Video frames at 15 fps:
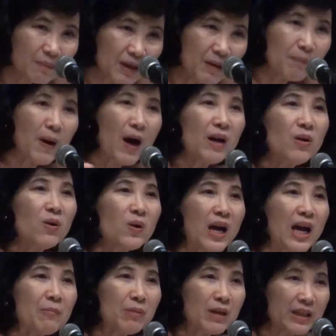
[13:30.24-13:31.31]
เพื่อป้อนโรง
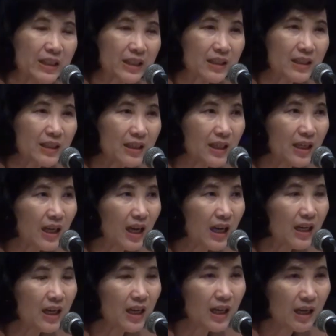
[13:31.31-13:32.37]
งานผลิตนะ
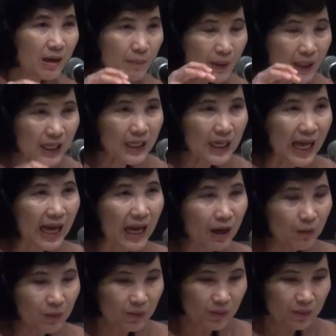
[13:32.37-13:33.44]
คะผลิตแล้
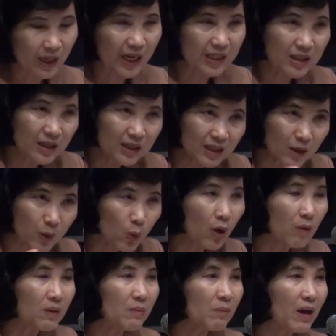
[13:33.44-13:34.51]
วอาจจะเลือกค
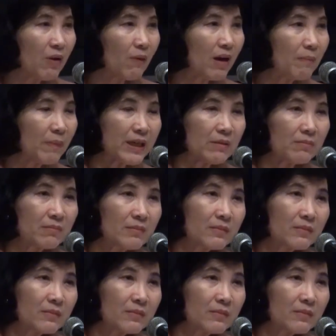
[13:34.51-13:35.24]
วบกันไปว่าเป็น